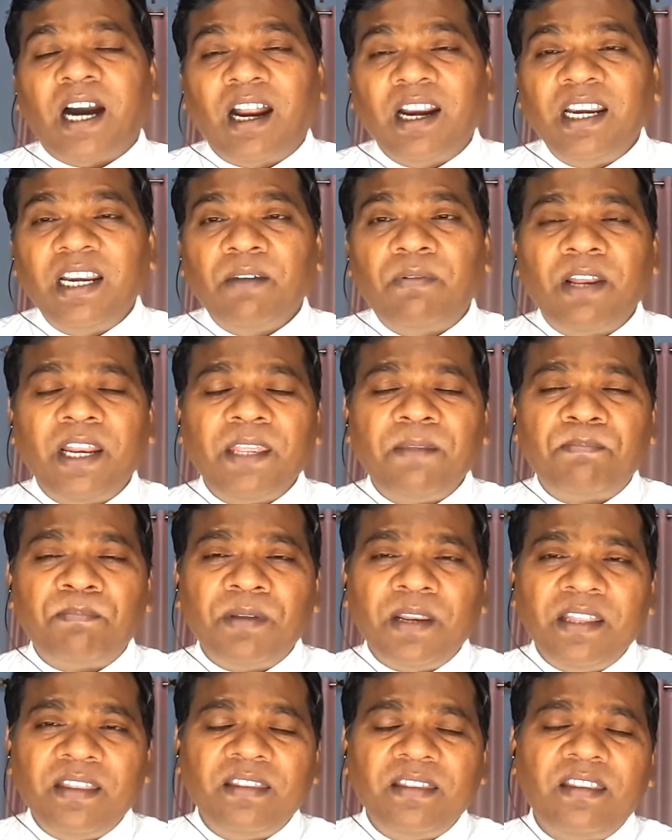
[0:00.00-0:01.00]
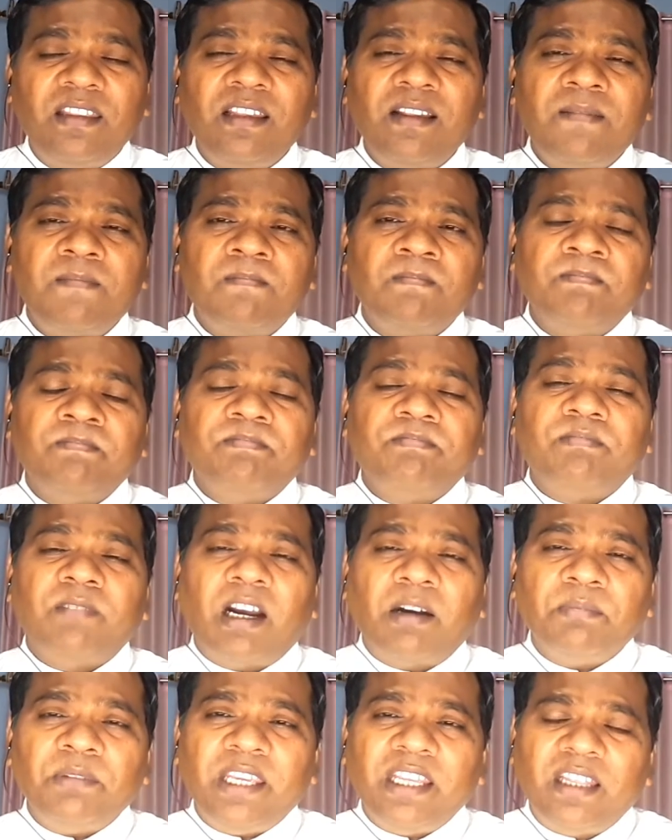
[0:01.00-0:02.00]
ஆண்டவரை பிரிந்து
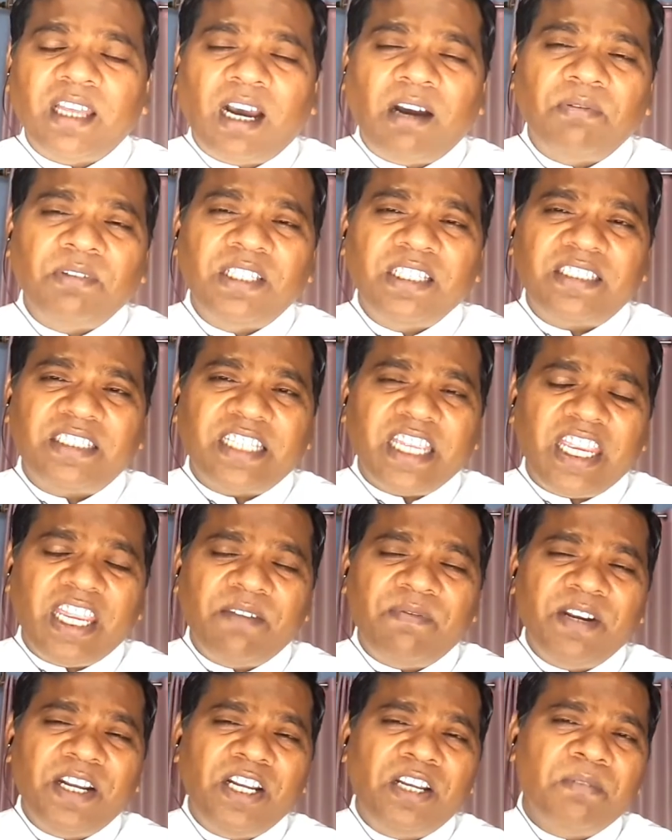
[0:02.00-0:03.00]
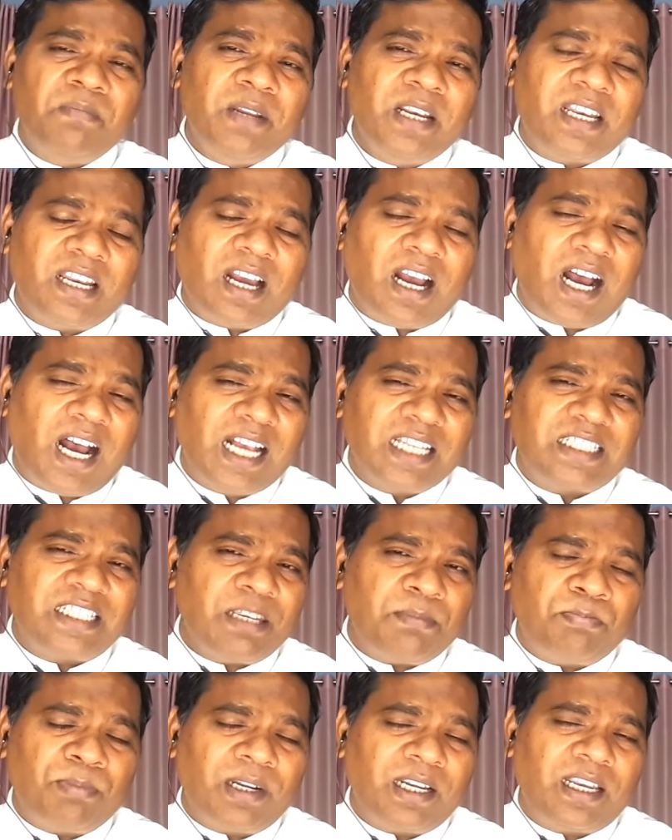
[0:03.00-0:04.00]
நாம் ஏதாவது செய்ய வேண்டும் என்று
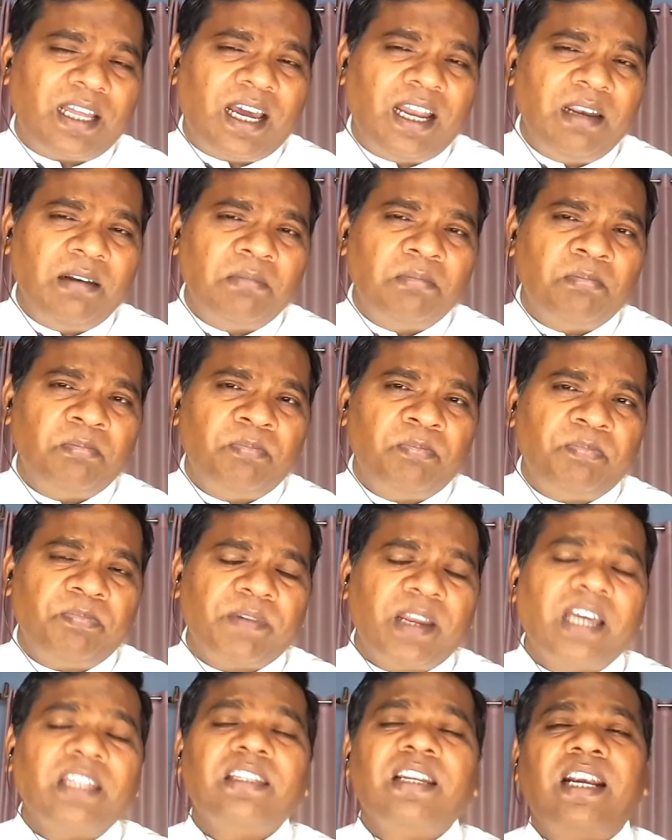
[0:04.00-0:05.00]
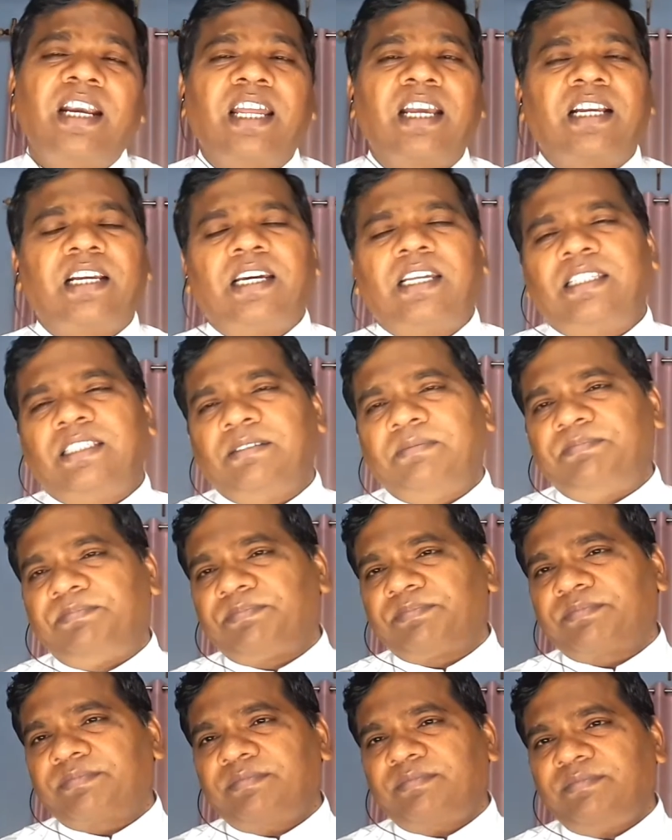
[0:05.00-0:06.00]
ஆசைப்பட்டால் அது நடக்காது
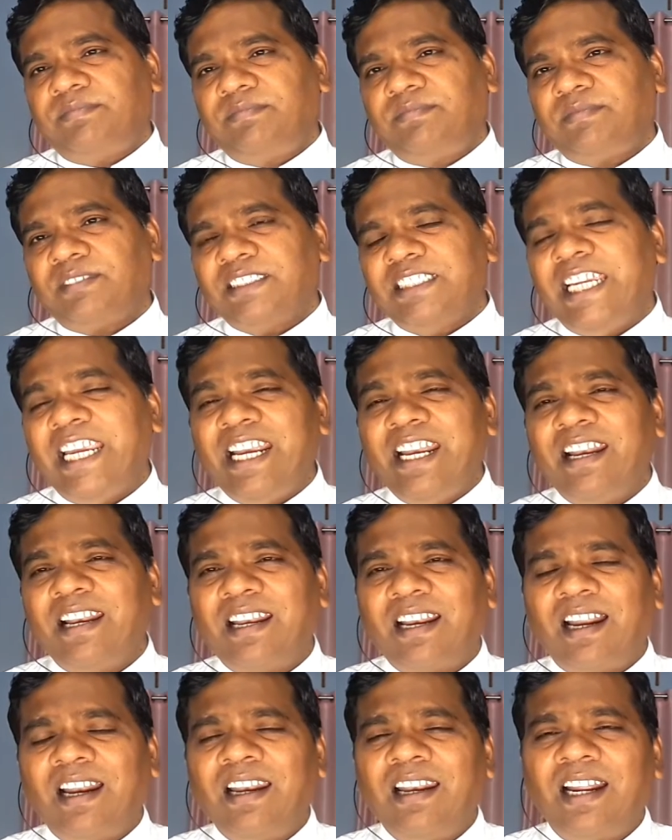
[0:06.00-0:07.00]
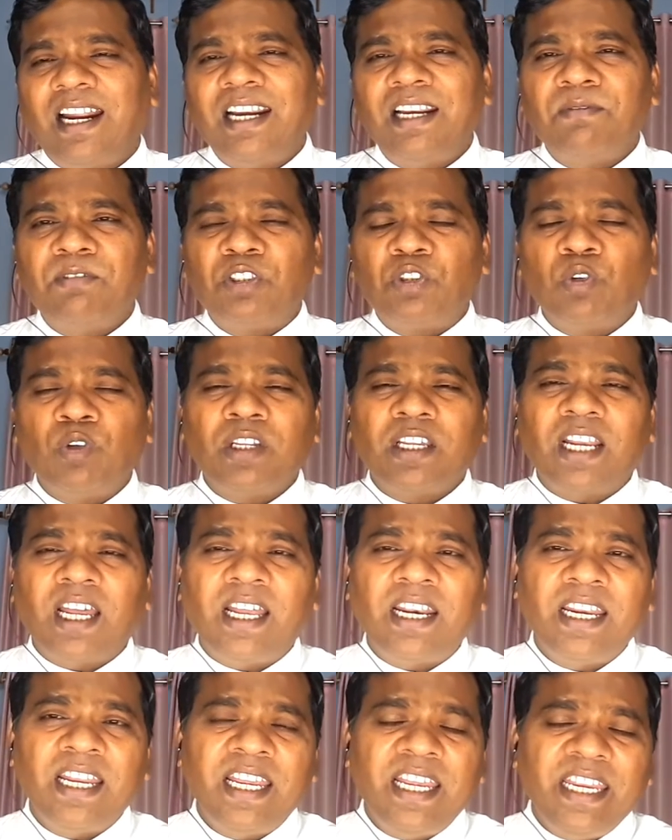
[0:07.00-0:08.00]
ஏனென்றால் ஆண்டவர்
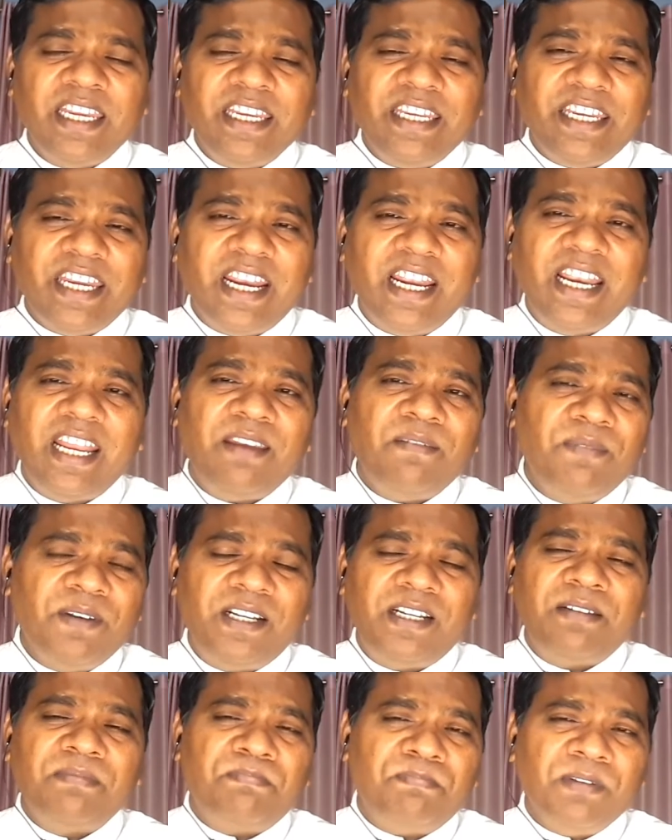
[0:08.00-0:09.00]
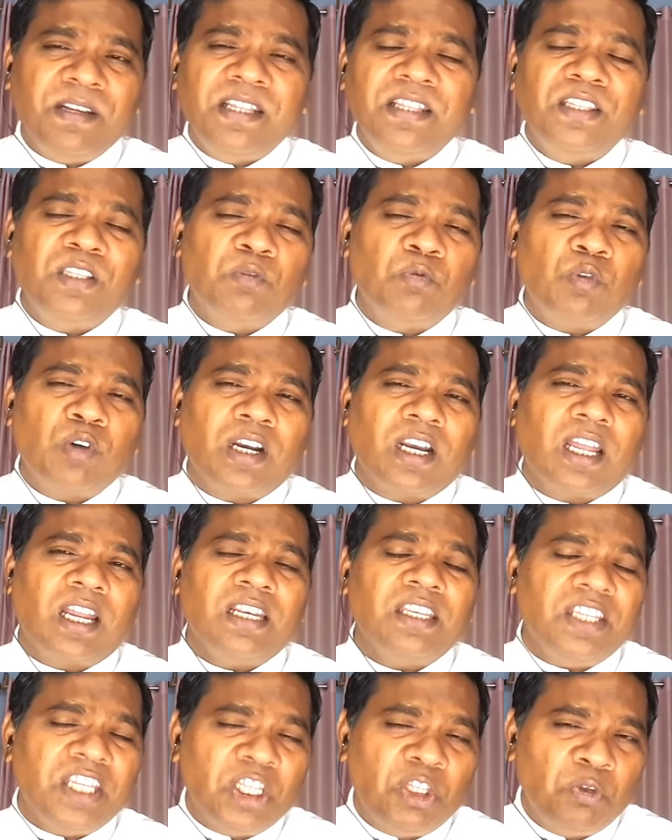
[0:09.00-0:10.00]
சொல்லுகிறார் என்னை விட்டு பிரிந்து
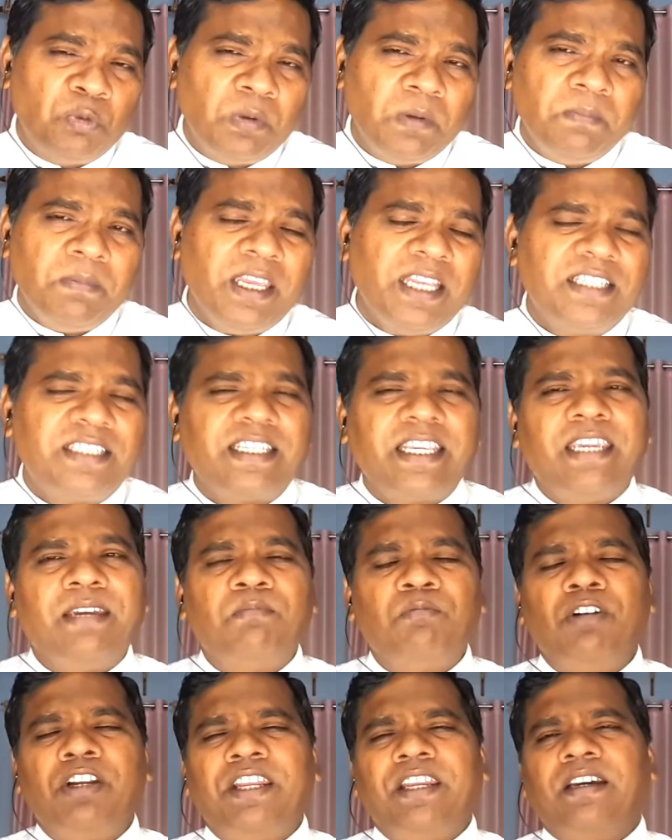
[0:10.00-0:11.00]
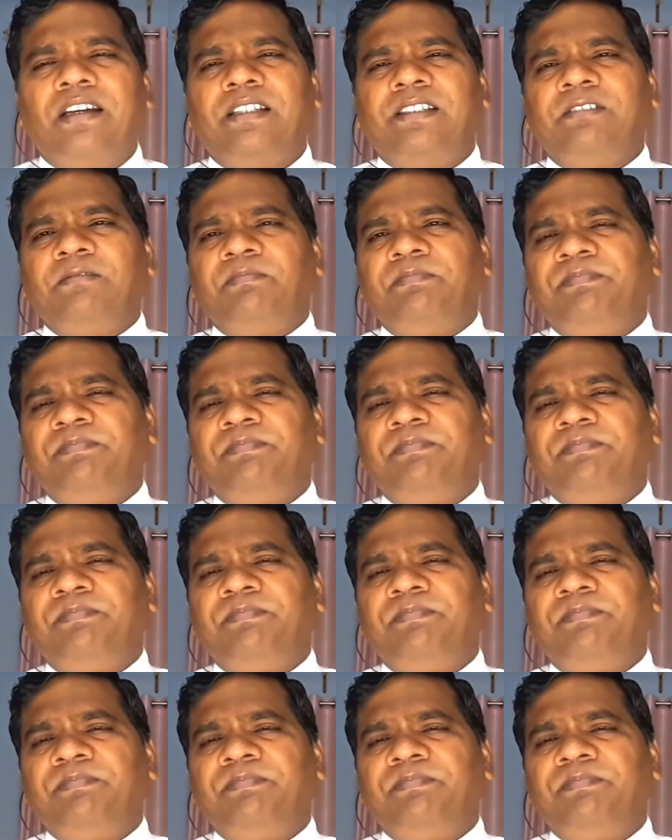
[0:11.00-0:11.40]
உங்களால் எதுவுமே செய்ய முடியாது